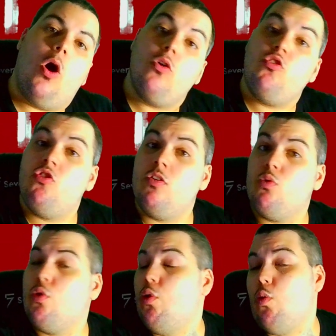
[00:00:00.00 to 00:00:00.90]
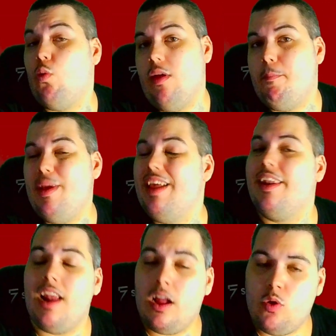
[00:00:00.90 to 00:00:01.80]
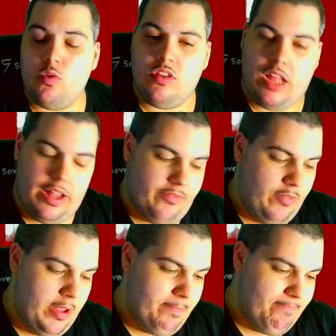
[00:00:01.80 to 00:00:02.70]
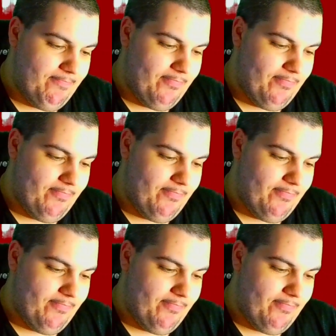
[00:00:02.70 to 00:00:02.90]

Oggi sono qui per raccontarvi